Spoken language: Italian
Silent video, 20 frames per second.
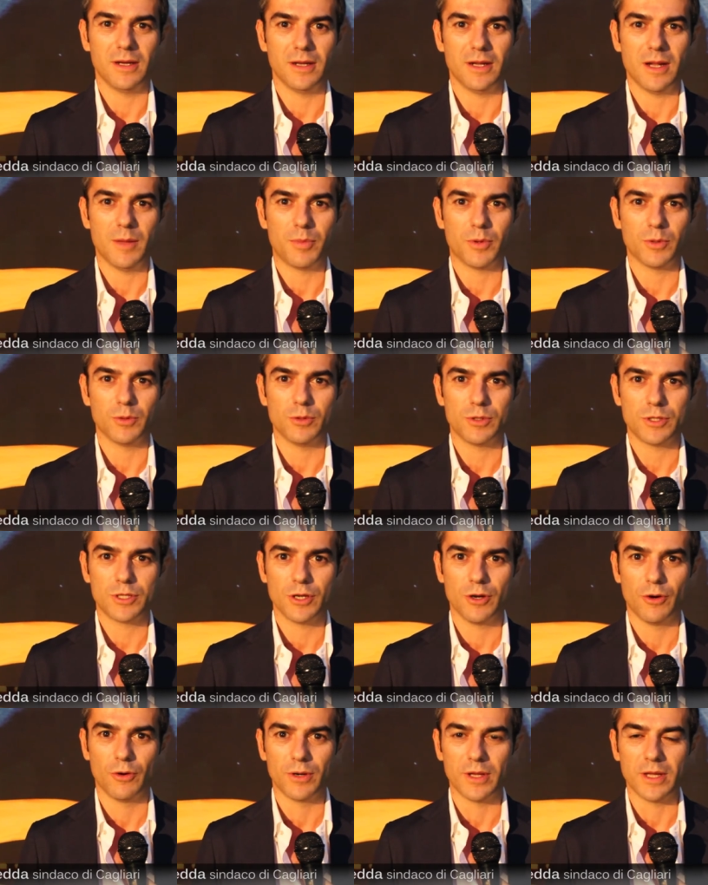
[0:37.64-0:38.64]
le
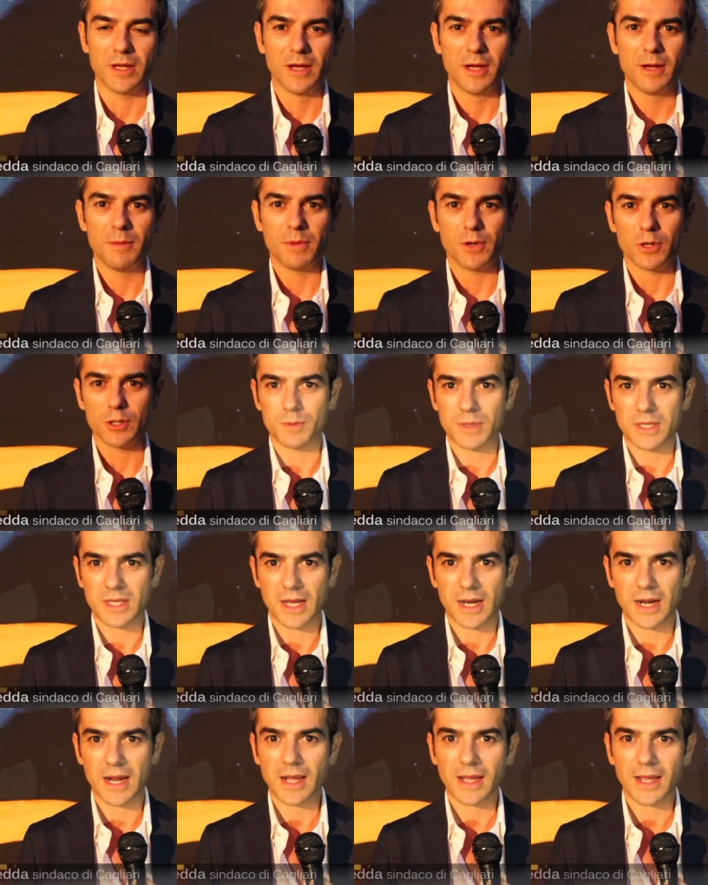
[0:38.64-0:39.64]
produzioni per
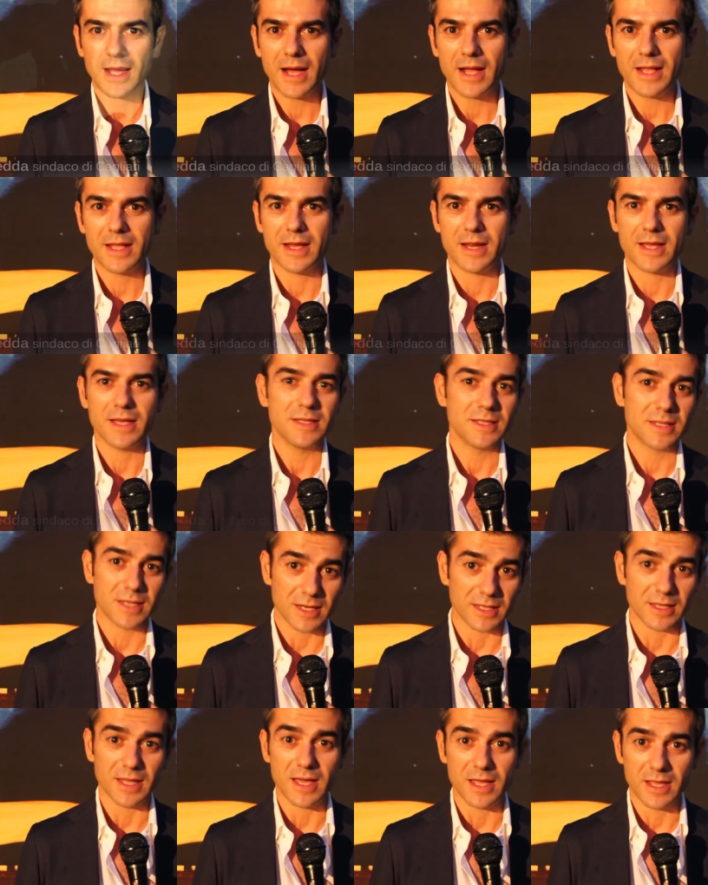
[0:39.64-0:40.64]
ospitarle a Cagliari e in
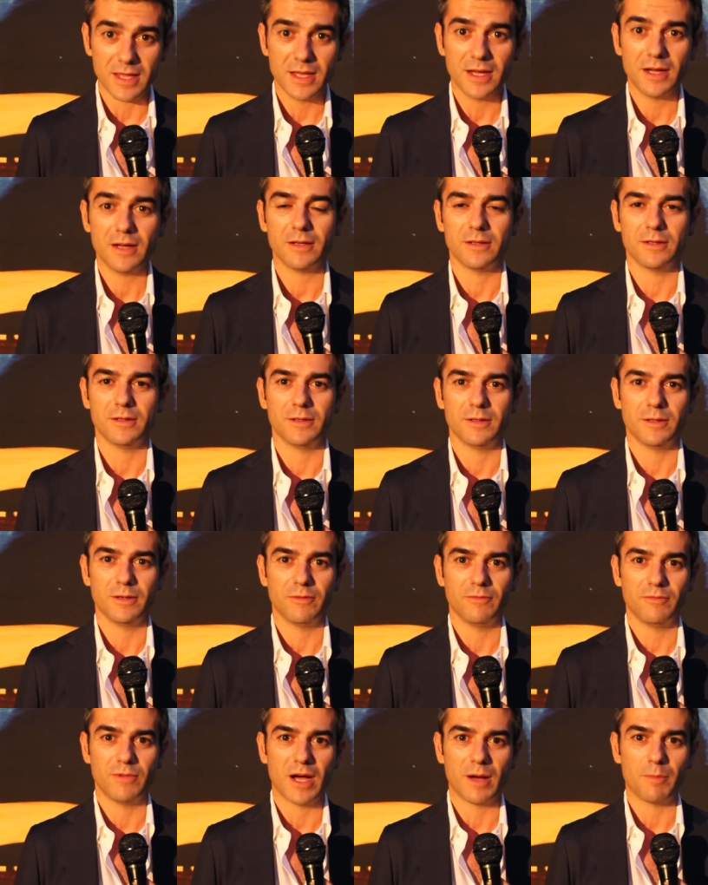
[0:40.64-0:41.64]
Sardegna, eh,
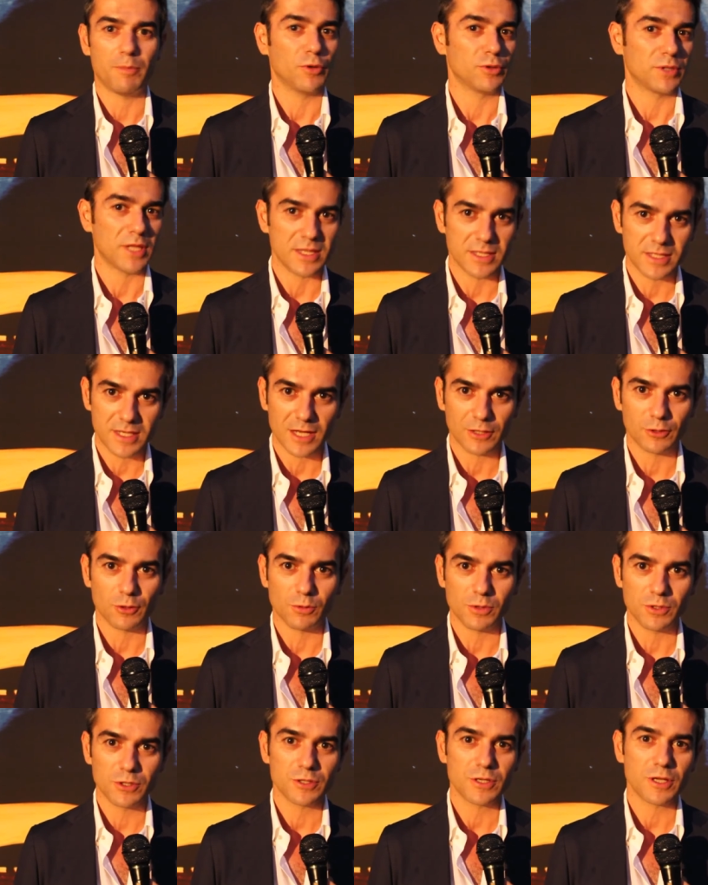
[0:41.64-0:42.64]
va potenziato
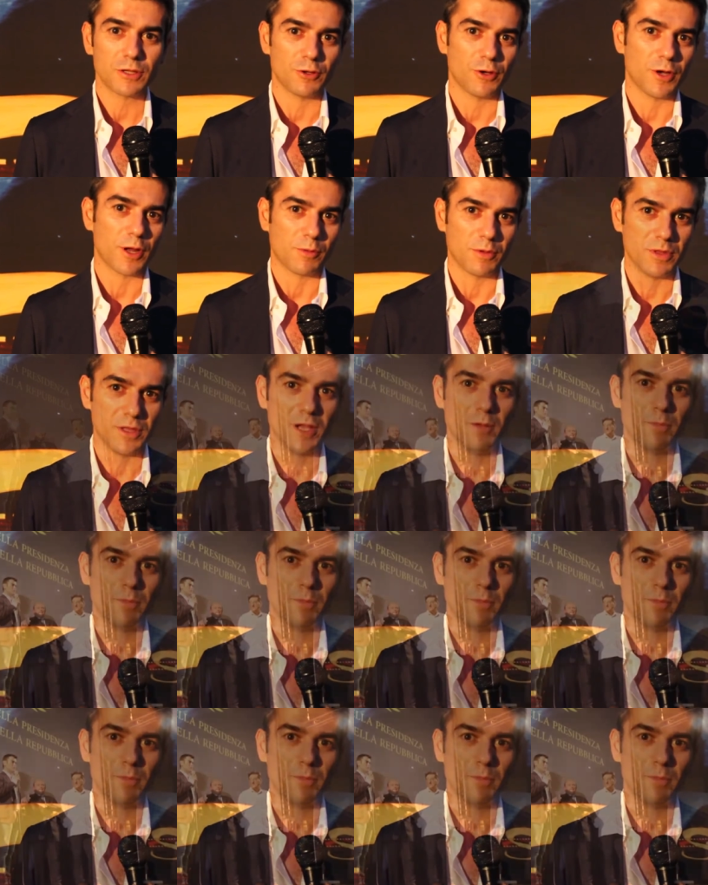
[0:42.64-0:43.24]
questo settore e quindi